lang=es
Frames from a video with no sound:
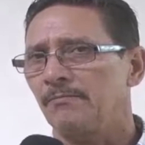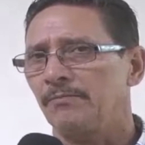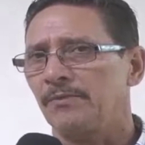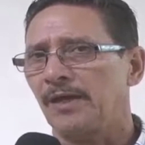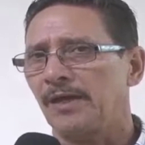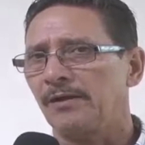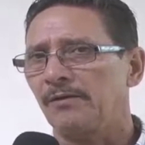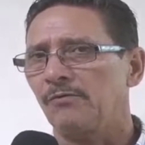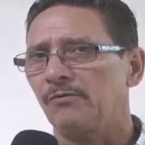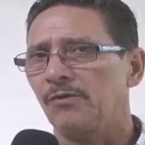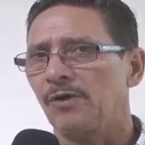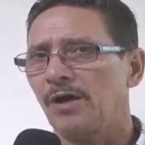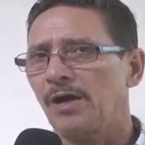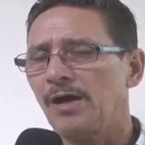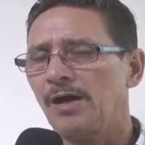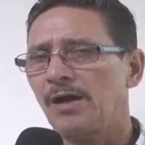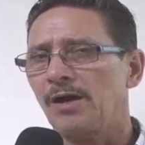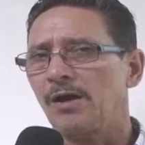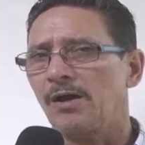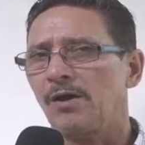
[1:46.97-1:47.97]
dar un
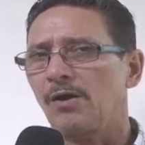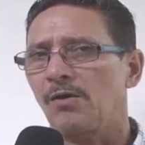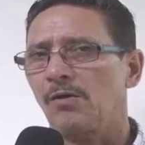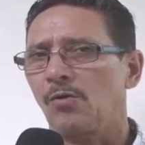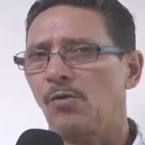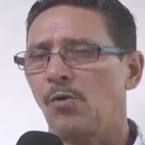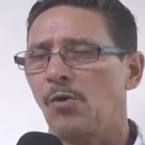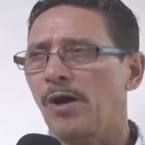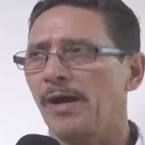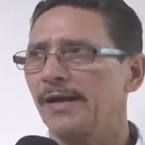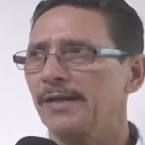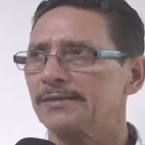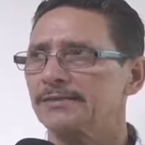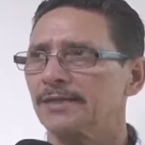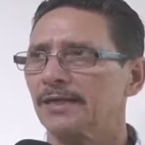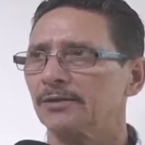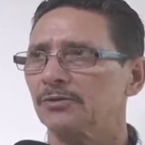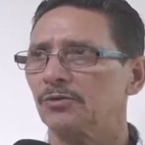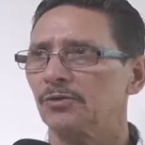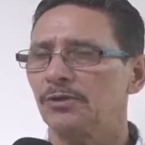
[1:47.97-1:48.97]
lugar
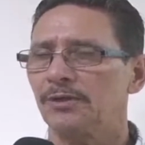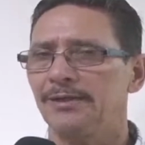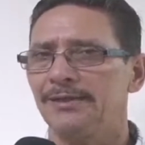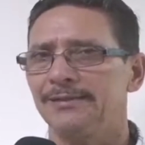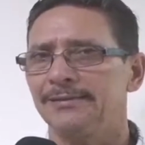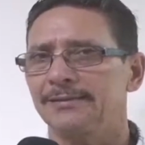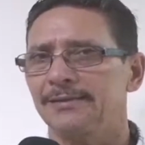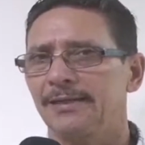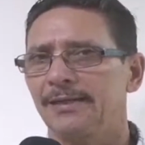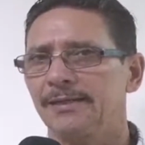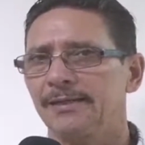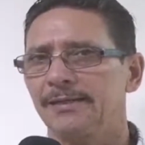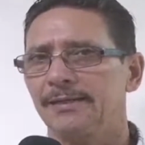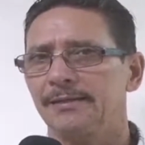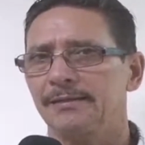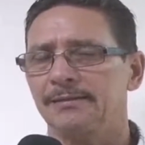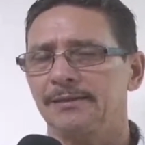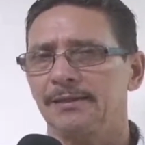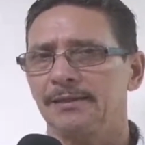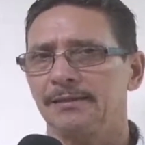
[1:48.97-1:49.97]
exacto de la
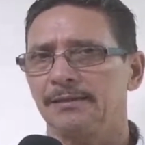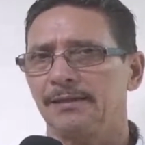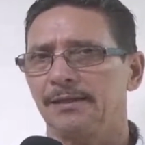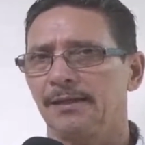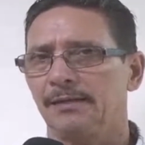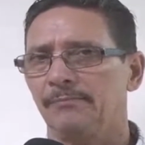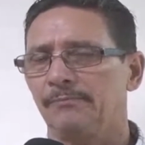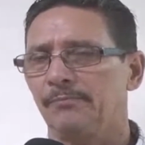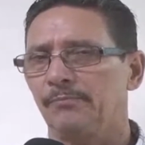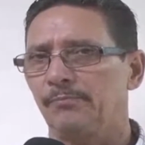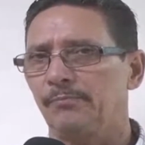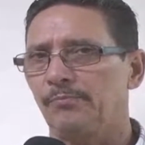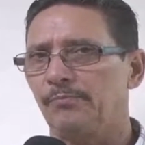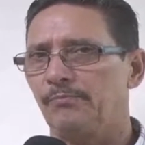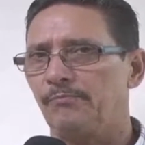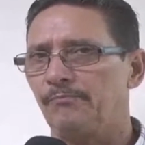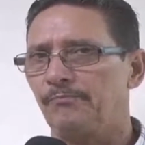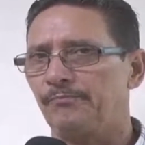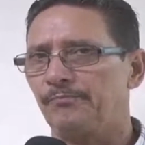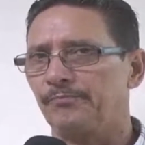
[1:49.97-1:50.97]
entrada desde la
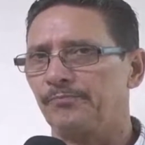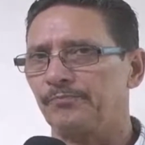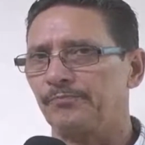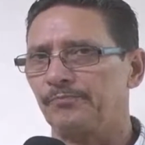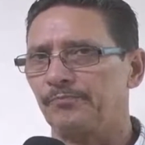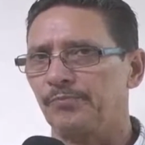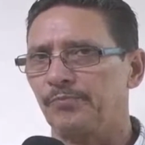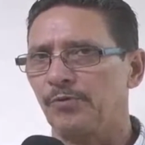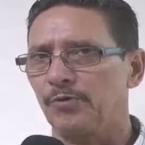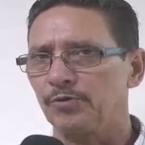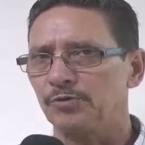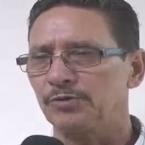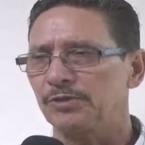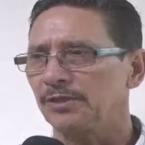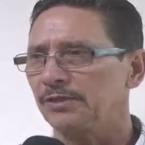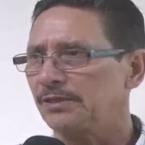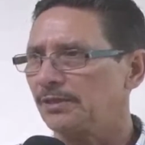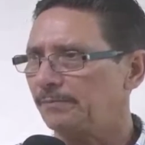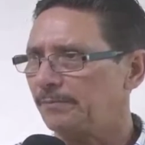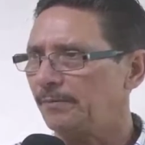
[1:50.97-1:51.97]

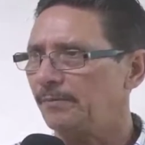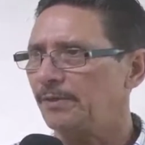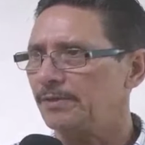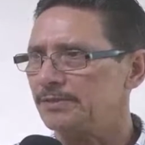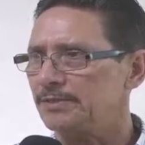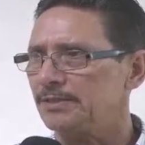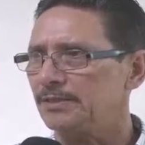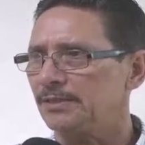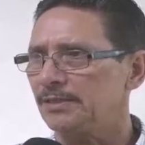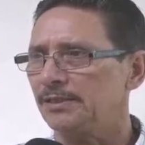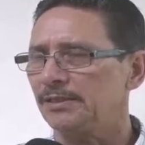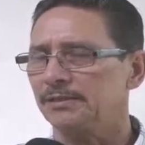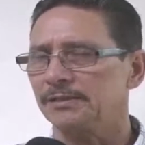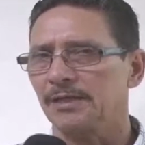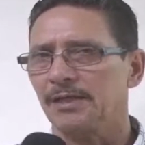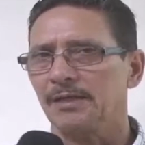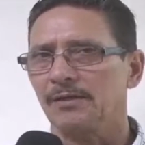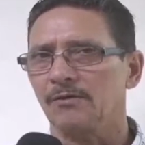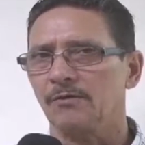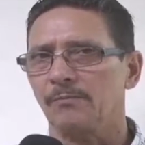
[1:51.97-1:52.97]
posta Tepemechín, de la
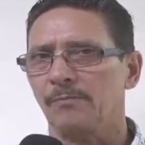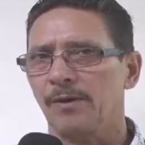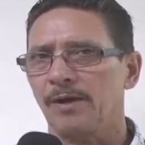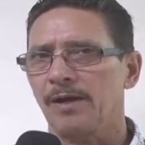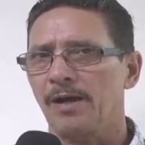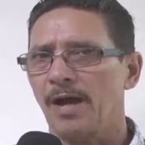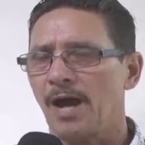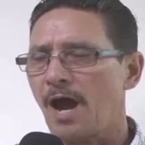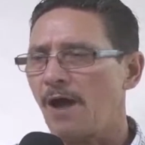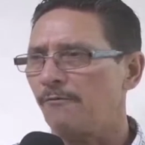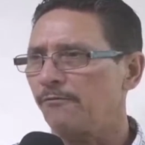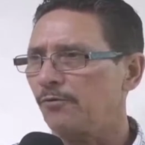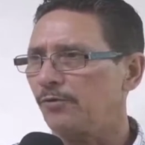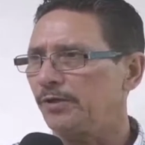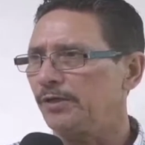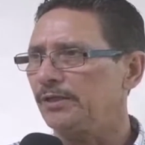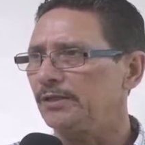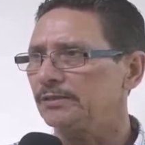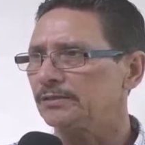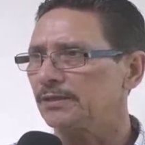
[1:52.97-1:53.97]
entrada de Copán a
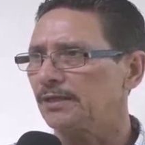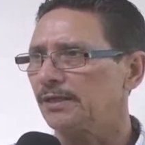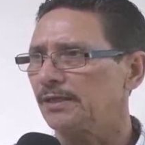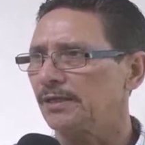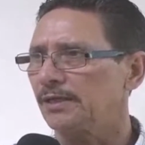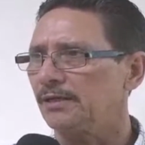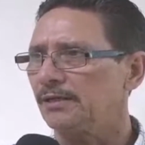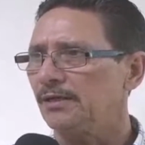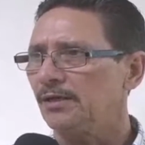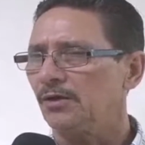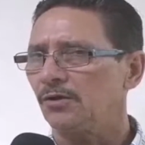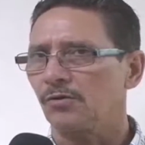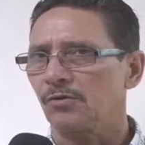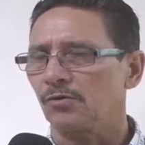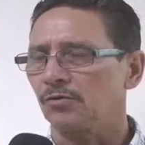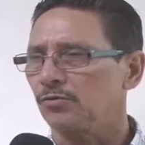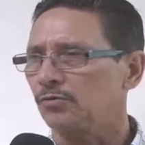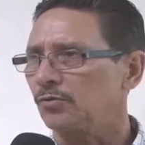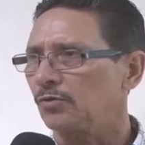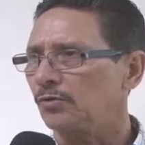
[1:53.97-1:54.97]
Florida, está allá
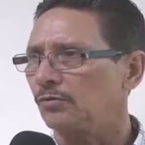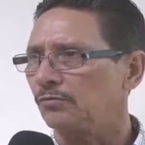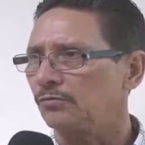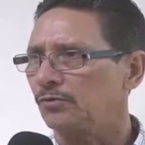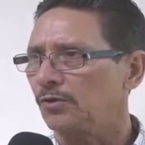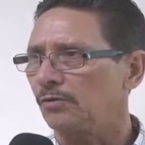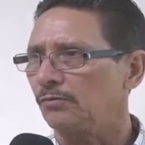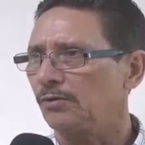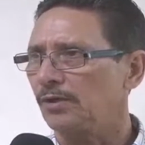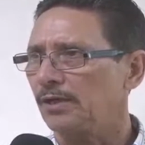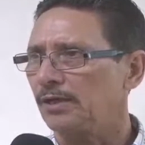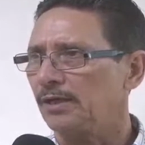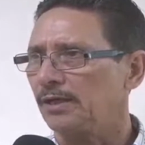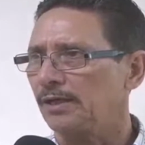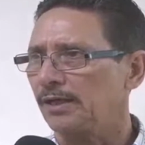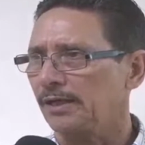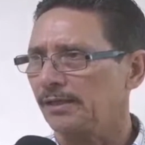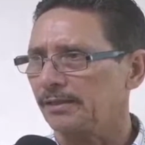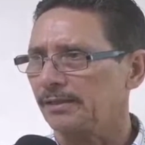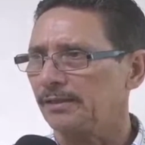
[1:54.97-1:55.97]
con doble
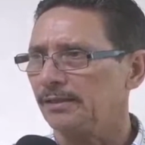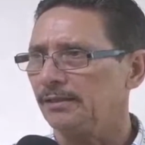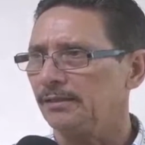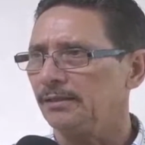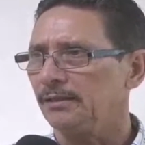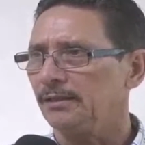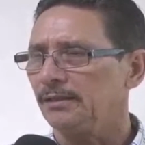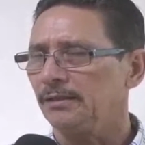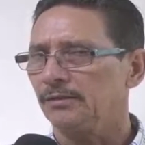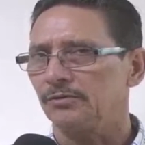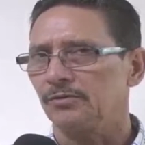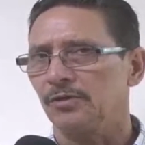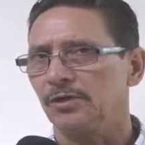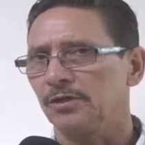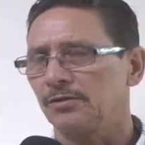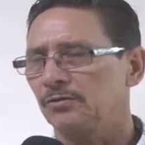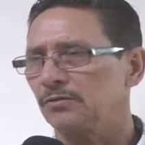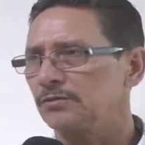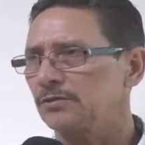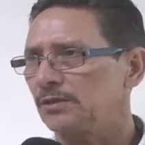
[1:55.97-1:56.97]
carril. Entonces
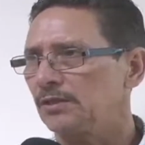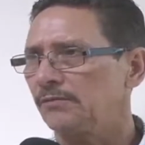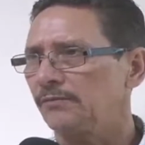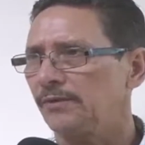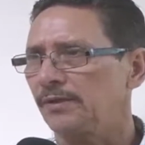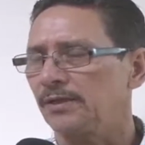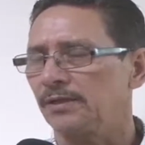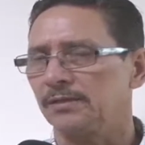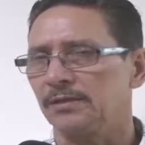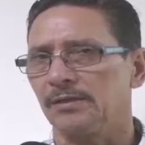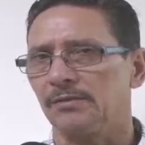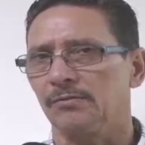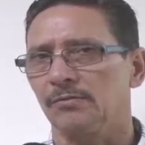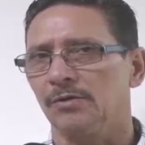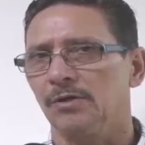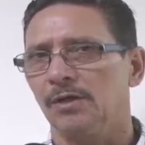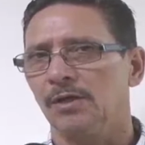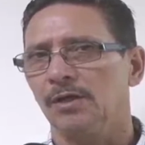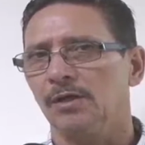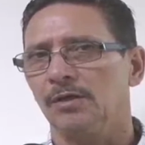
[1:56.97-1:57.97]
esto es significativo.
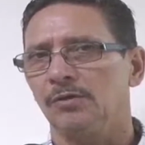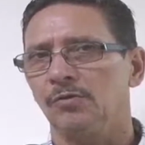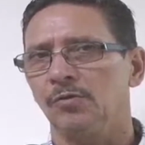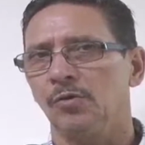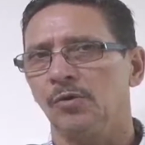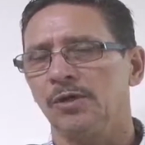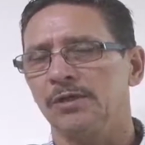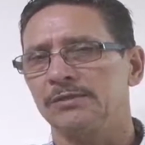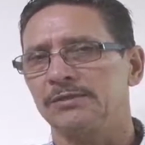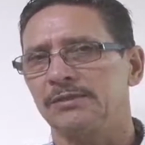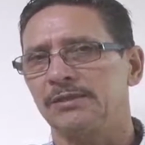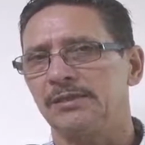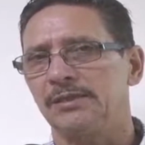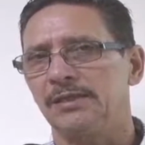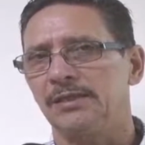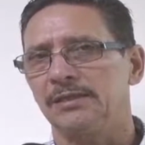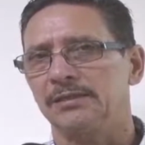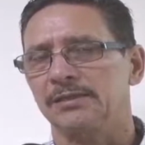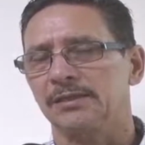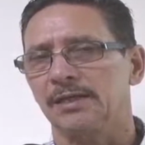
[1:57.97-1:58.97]
No así
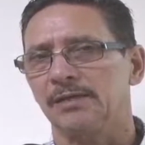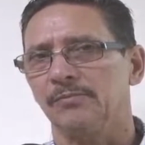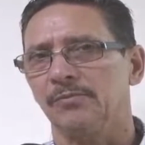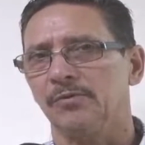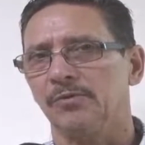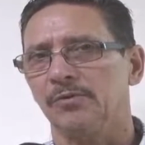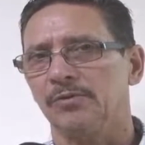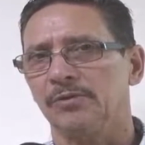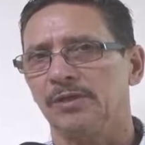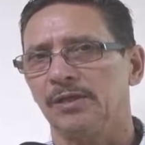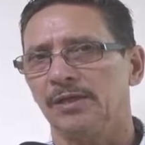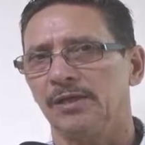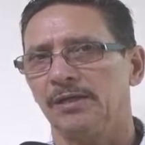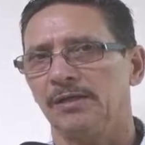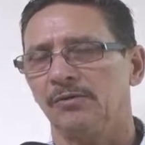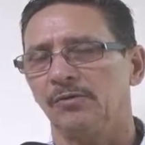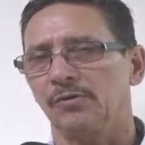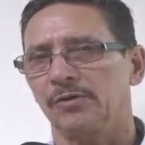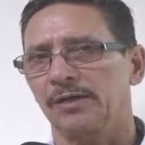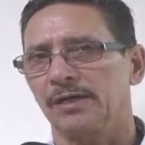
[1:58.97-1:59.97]
el tramo de
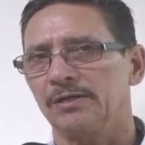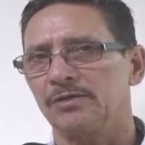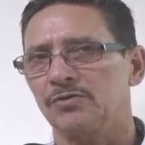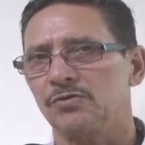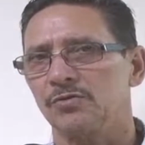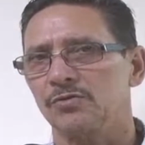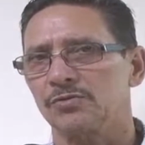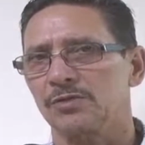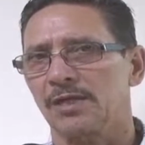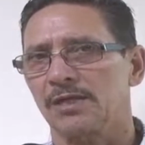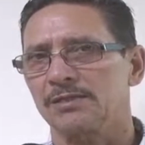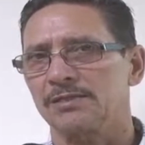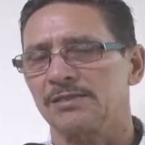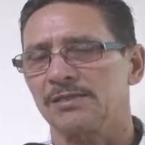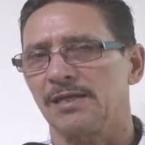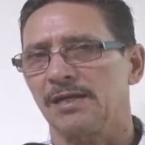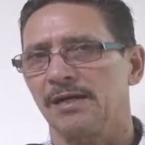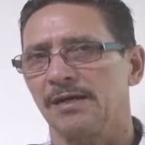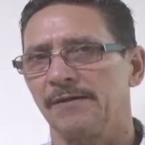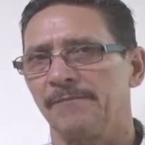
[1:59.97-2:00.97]
los ranchos
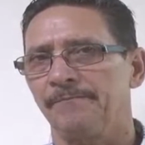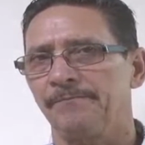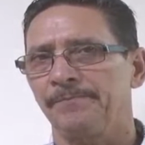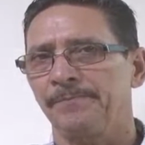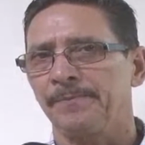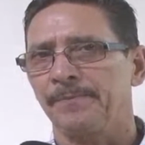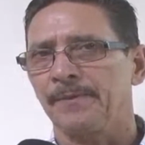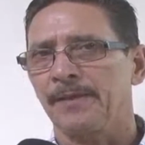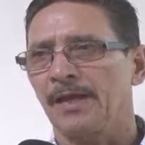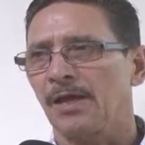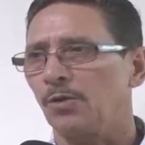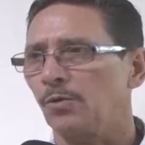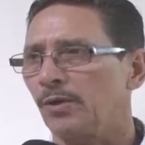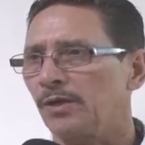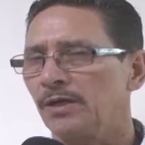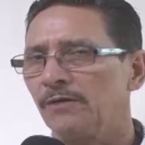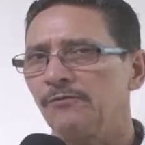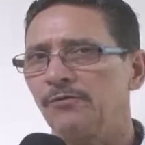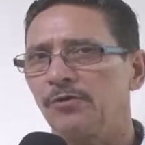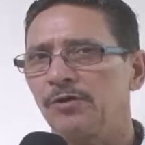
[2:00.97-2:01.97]
hacia
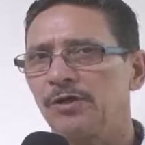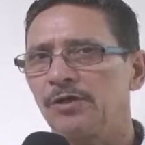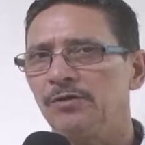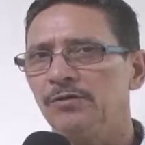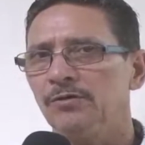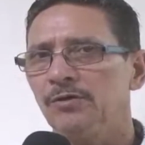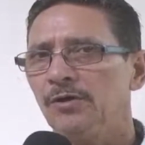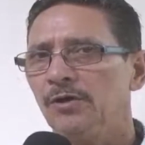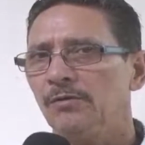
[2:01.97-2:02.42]
Aduana de Florido,